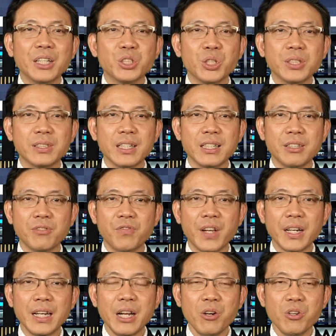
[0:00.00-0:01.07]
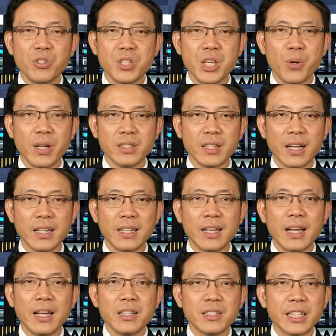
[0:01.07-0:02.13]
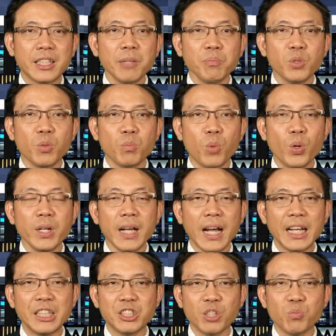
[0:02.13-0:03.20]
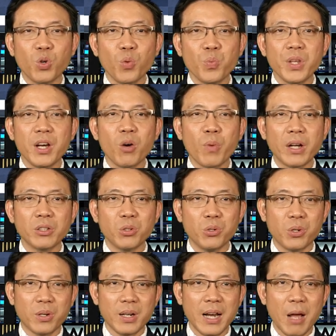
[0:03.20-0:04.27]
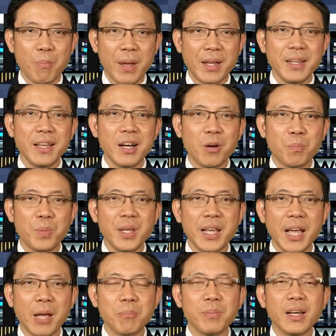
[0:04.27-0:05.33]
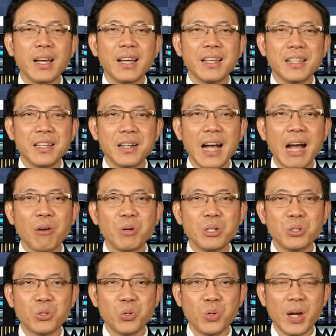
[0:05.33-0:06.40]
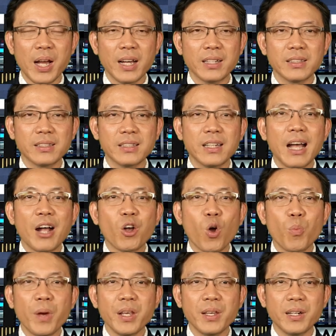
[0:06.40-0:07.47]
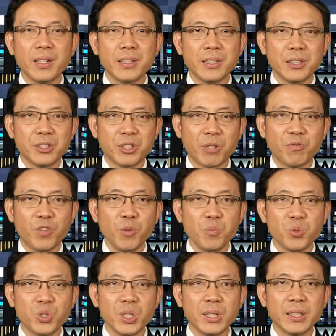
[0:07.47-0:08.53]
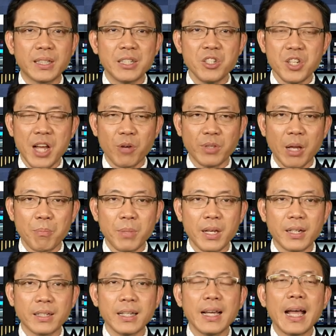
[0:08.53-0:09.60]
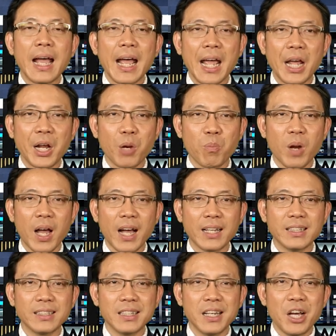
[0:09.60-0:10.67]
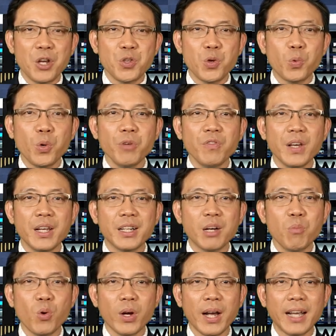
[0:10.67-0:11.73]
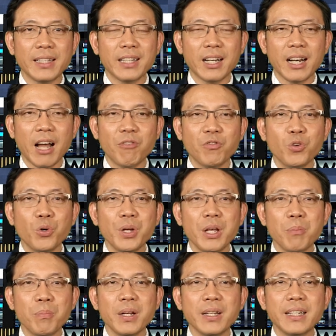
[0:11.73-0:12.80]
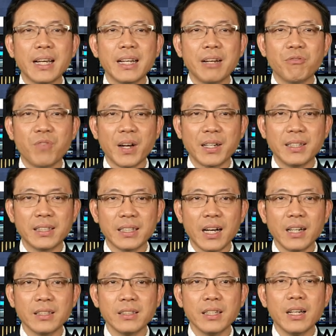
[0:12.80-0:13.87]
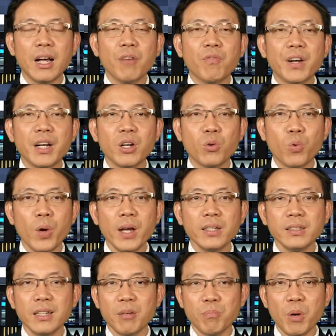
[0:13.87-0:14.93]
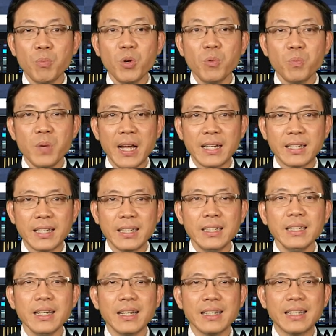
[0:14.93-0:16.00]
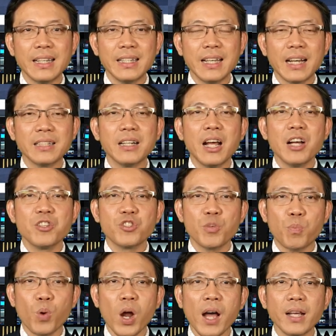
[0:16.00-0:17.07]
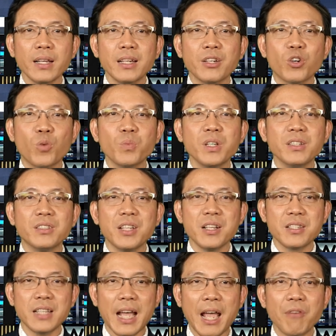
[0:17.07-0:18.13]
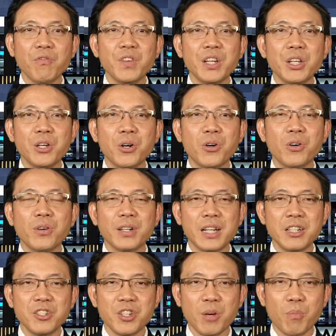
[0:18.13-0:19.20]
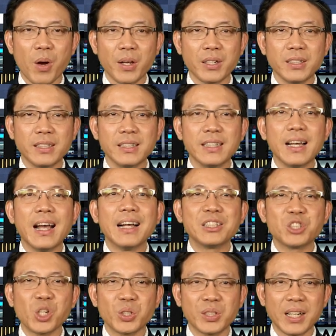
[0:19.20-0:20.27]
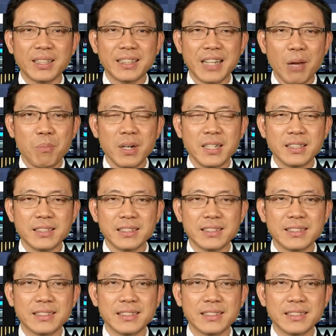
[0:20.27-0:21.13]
Chương trình Việt News USA sẽ tiếp tục mỗi ngày trong khung giờ quen thuộc là 7 giờ PM giờ Arizona. Còn bây giờ, Trọng Phúc xin kính chào tạm biệt. Hẹn gặp lại. Chúc quý vị có một ngày thật là vui bên gia đình và người thân. Và đừng quên bấm nút đăng ký, ghi danh, subscribe cũng như chia sẻ video đến cho mọi người. Chân thành cảm ơn.